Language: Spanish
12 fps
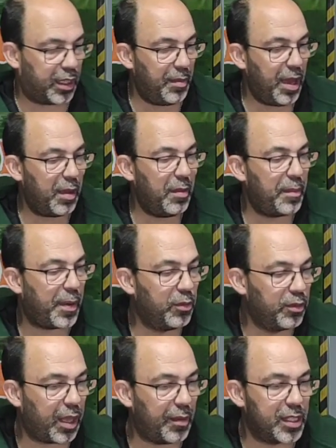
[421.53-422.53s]
al tema que me
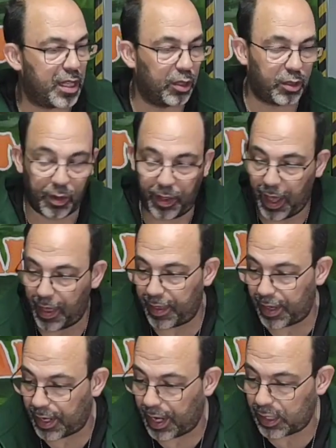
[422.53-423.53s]
preguntabais el otro día de